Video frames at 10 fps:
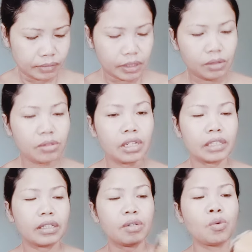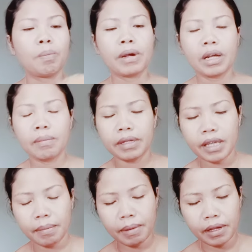aku nggak lupa
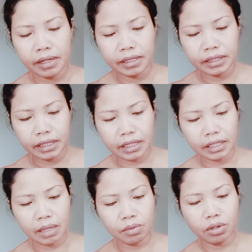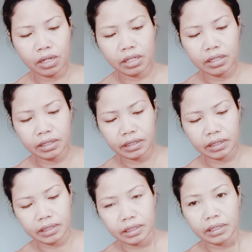namanya apa kita buka
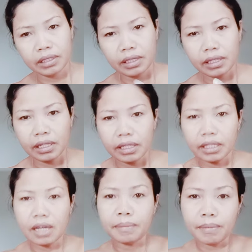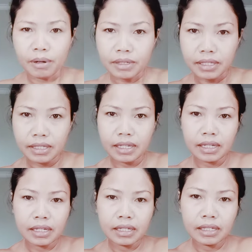kita unboxing
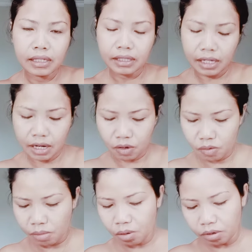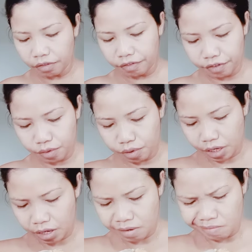dan aku mau review ya